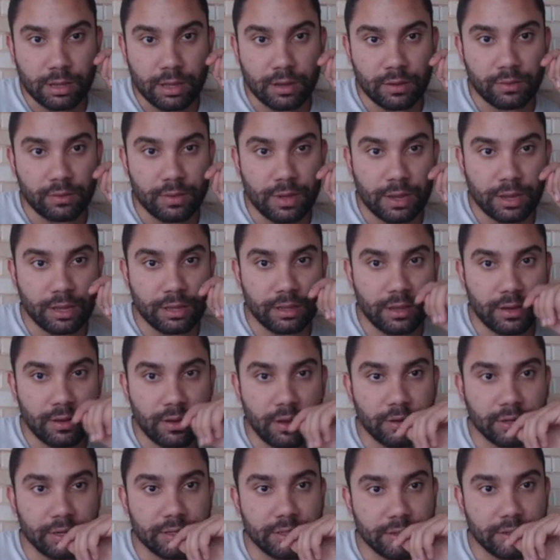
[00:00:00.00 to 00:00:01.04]
Não, não é que não,
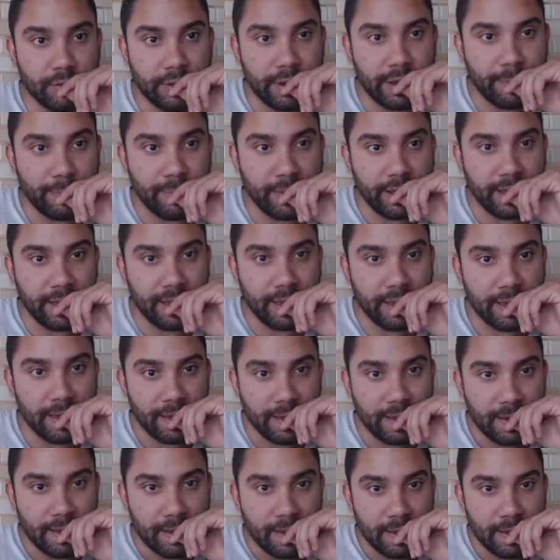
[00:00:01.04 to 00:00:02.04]
eu esqueci o replay.